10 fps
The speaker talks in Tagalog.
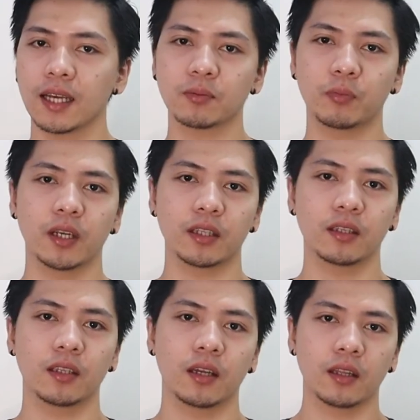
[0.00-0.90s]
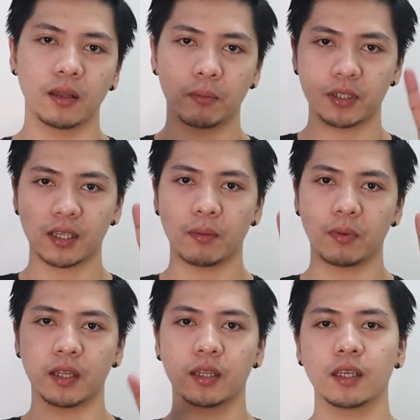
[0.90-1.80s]
last brand, number
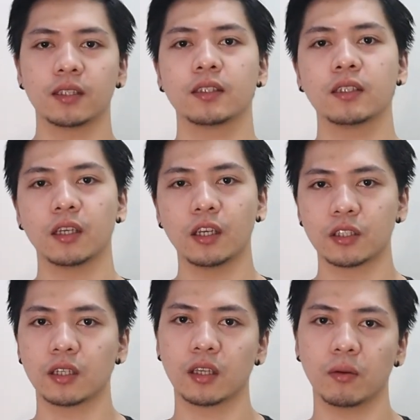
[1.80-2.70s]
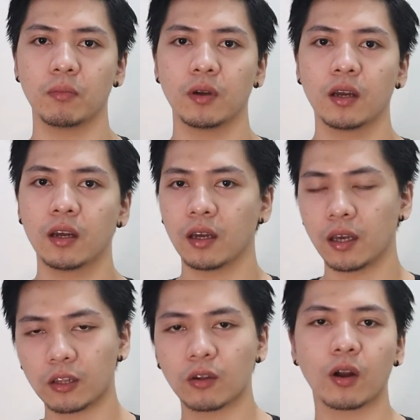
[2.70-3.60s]
7, is si H&M.
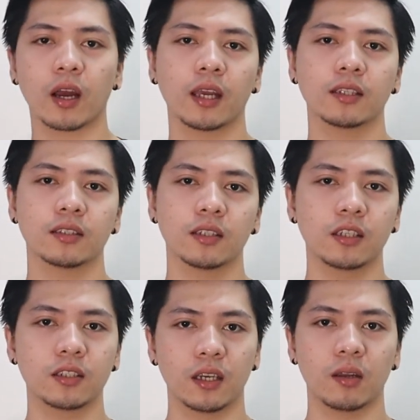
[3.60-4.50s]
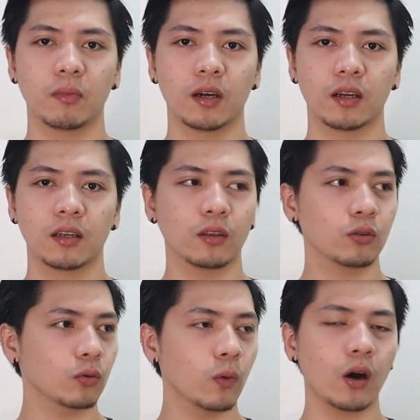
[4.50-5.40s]
Eto guys, sa H&M ha. Ah.
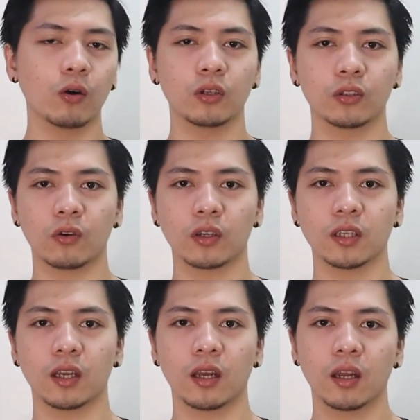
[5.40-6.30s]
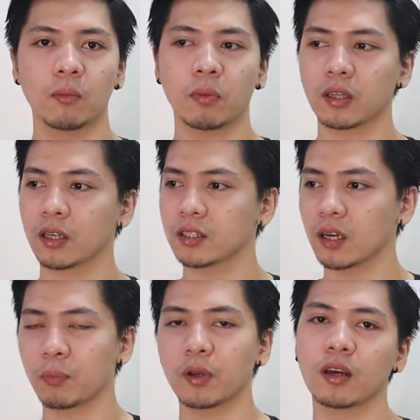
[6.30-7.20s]
Natutuwa ako dito kasi pag
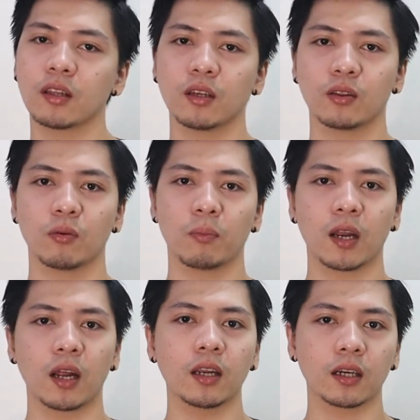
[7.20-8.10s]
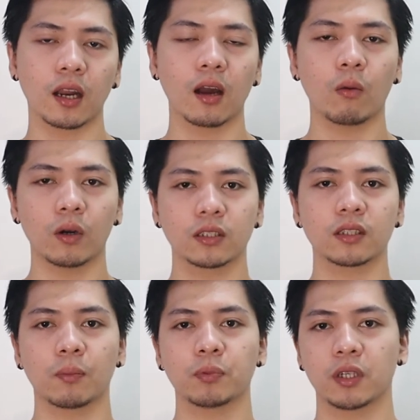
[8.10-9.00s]
nag-shopping ka dito, para ka nang naka
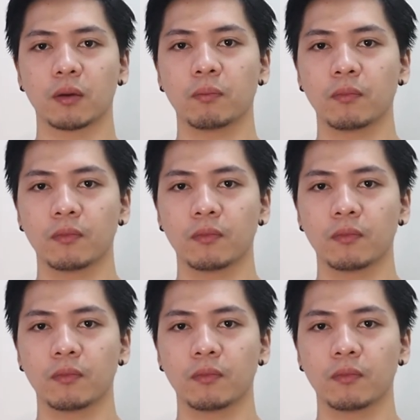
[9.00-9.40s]
one-stop shop.